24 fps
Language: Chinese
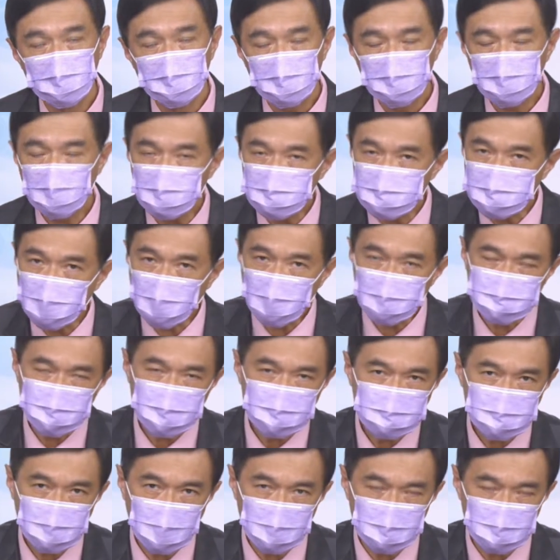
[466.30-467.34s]
油价已
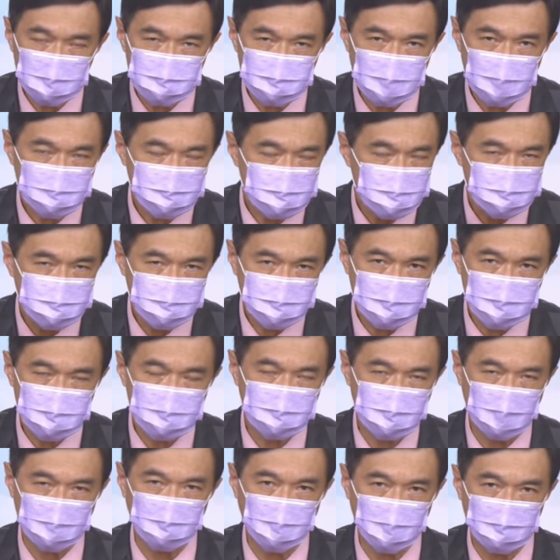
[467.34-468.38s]
经掉了将近至
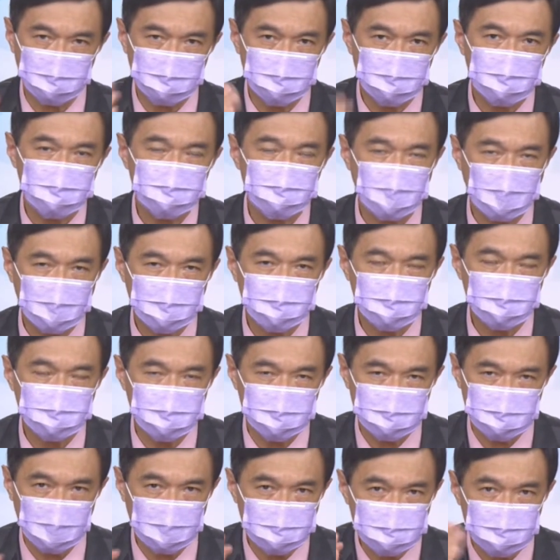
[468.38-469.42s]
少百分之三十
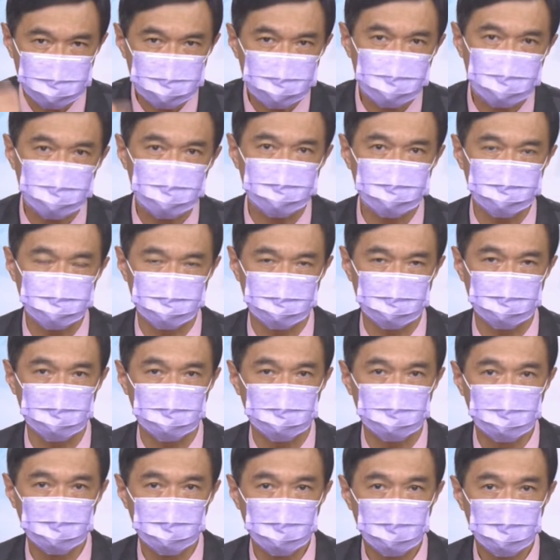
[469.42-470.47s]
几，将近四十。
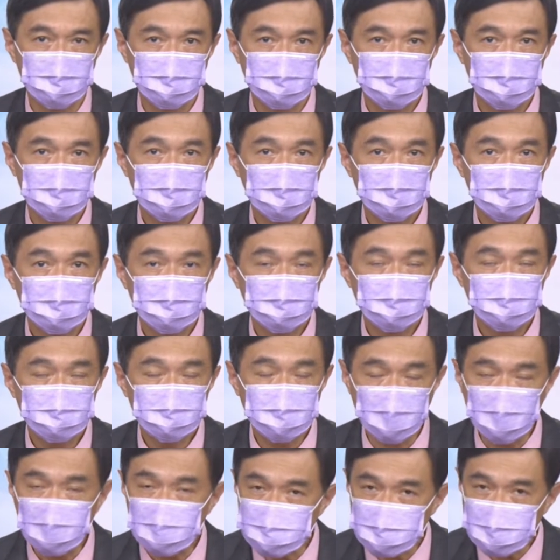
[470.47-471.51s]

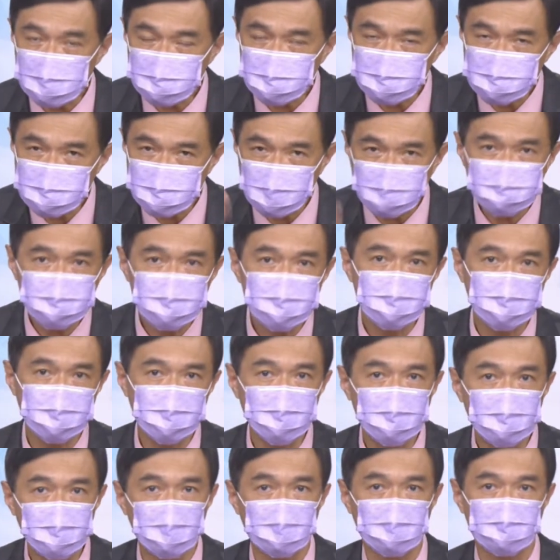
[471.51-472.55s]
跌了将近三分之
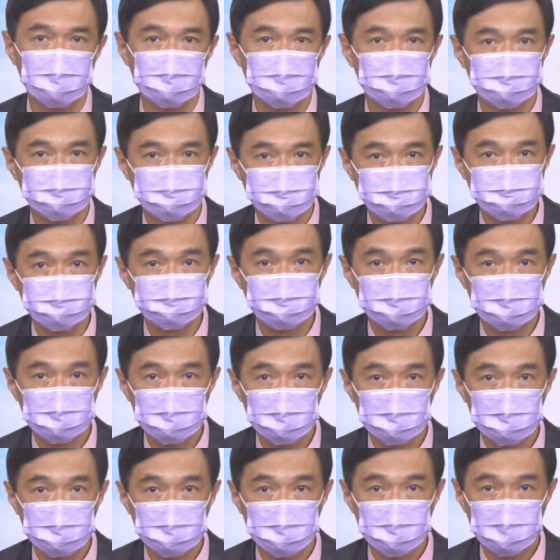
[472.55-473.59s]
一了，
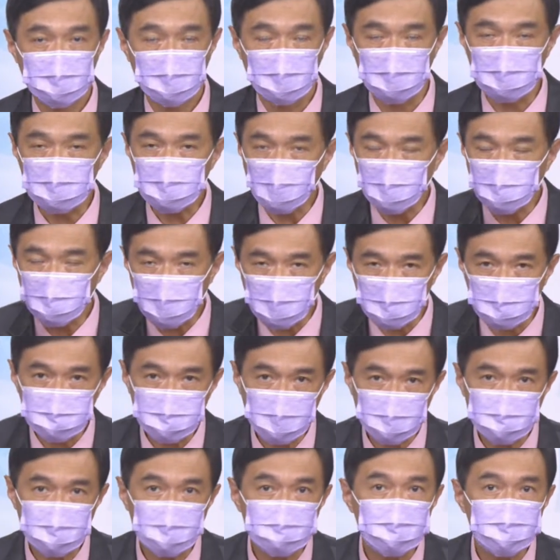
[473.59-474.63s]
可是通膨我们
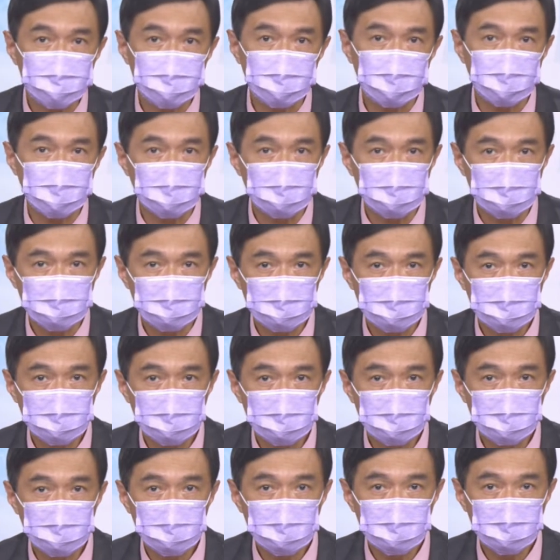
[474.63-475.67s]
掉三分之一，
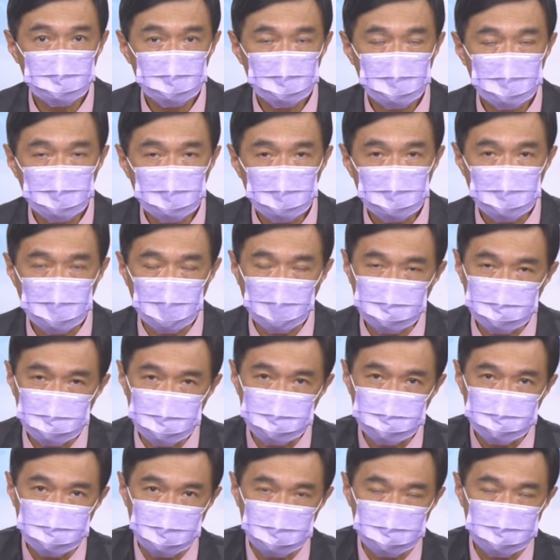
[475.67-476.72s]
当
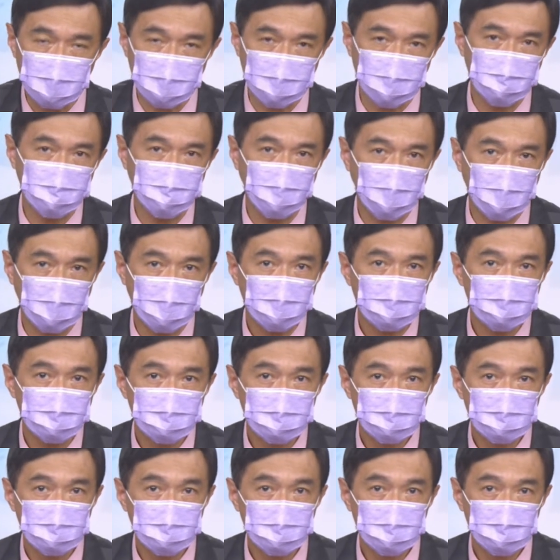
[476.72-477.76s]
时九点一趴，
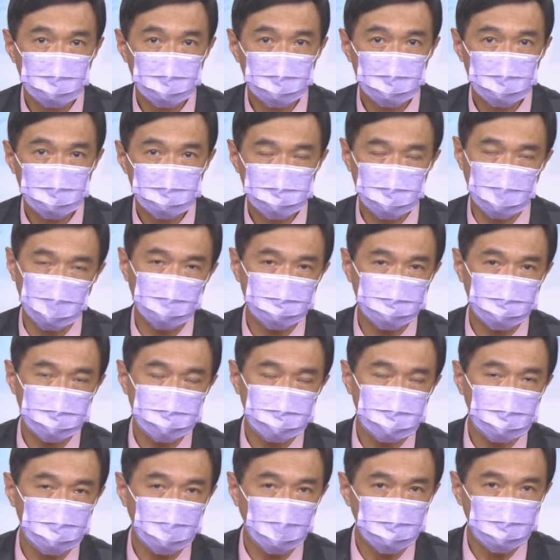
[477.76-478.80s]
现在最
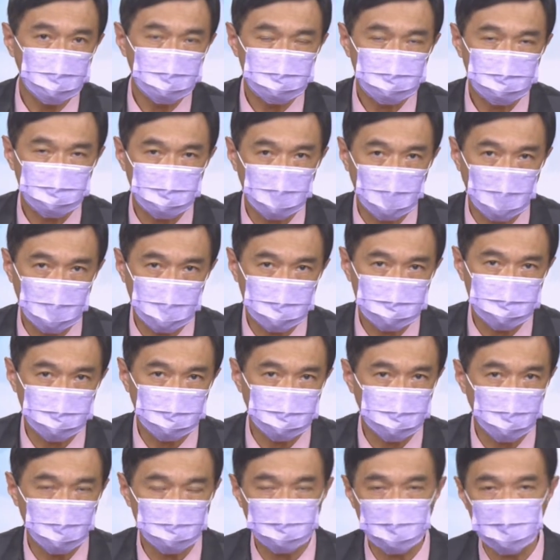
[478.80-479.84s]
新公布出来的
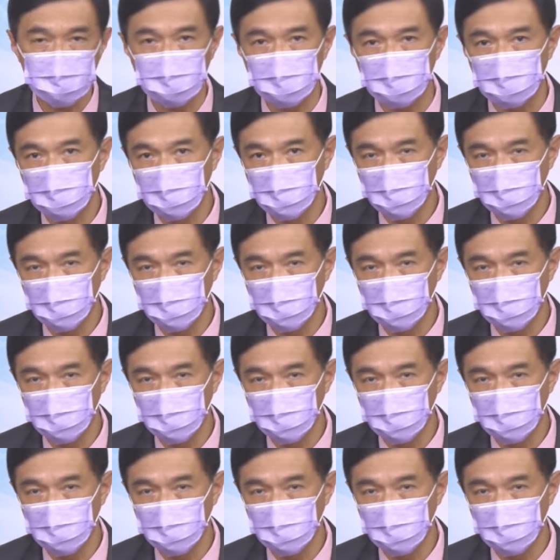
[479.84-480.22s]
九月份的